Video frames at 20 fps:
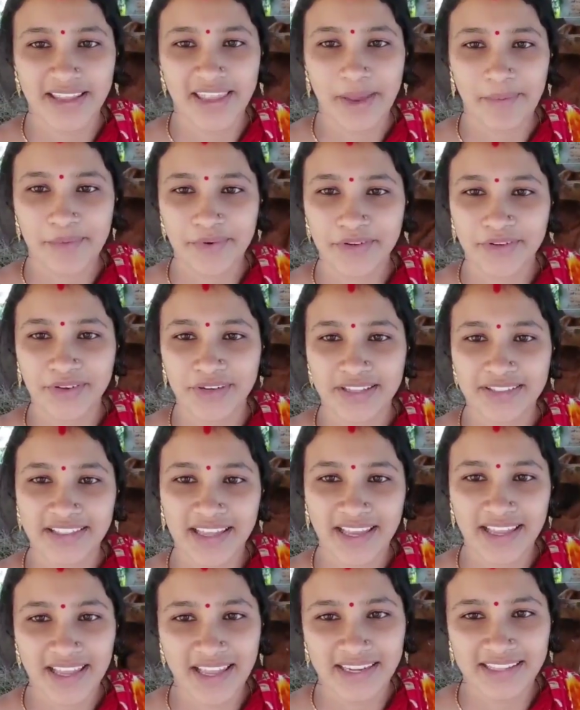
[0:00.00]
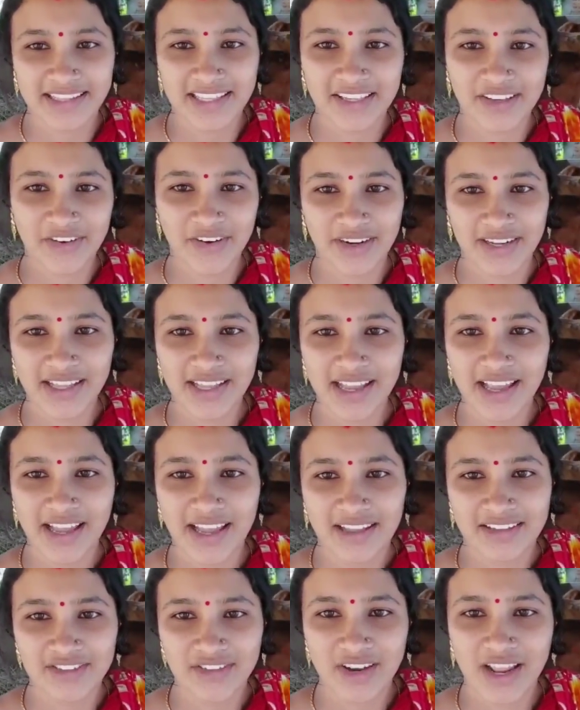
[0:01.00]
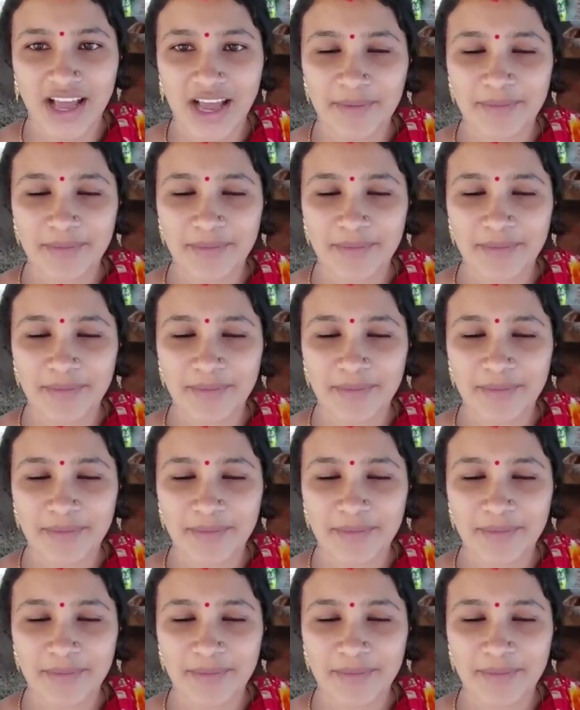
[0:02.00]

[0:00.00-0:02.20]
কেমন করে দেয় আর কি করে চলো